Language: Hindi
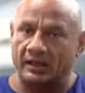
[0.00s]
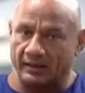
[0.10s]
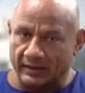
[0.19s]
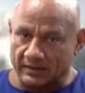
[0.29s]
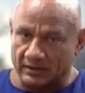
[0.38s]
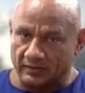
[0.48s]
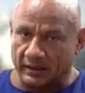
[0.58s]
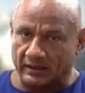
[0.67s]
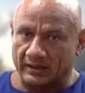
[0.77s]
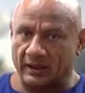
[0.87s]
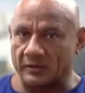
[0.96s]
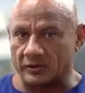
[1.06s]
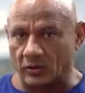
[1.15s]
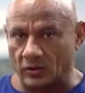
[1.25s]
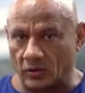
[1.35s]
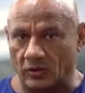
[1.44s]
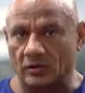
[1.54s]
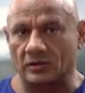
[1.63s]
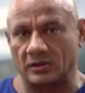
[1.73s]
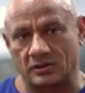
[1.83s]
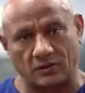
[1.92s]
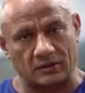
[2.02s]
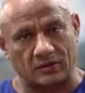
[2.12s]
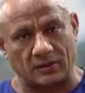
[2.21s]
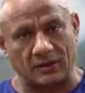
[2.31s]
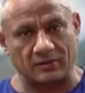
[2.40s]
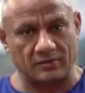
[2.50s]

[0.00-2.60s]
इंटेंसिटी बढ़ा दें या फिर दोनों को थोड़ा थोड़ा